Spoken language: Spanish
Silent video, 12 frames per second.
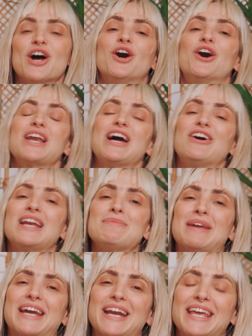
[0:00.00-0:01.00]
Hola, hola
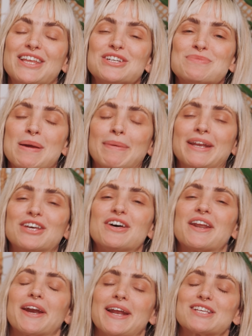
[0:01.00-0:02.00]
mis queridos, bienvenidos de
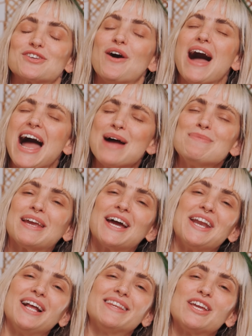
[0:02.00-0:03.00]
regreso a mi
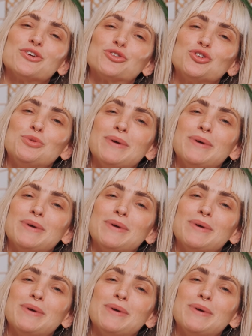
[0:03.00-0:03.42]
canal de YouTube.